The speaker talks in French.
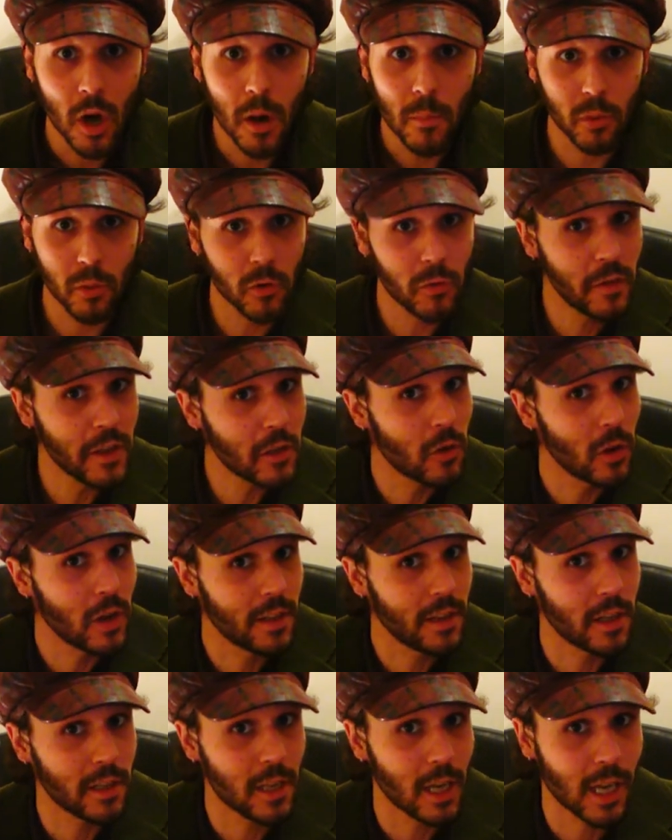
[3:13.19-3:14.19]
plus vite que la
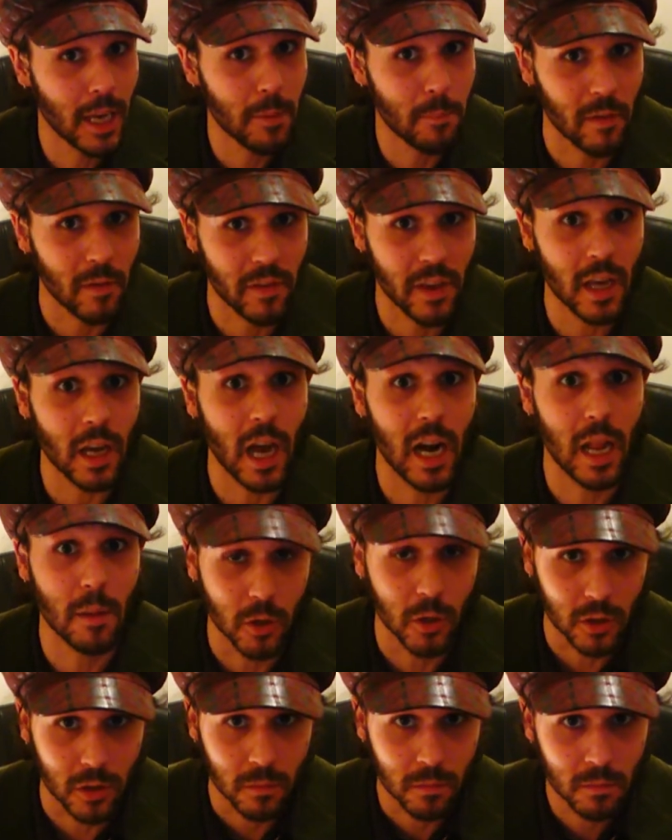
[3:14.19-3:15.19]
dernière grippe aviaire à la
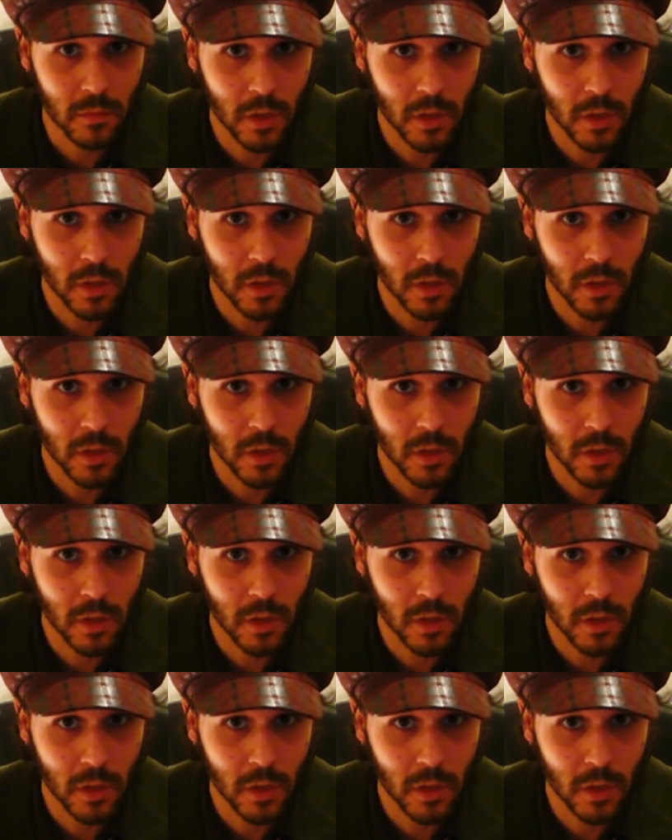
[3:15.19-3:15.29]
mode.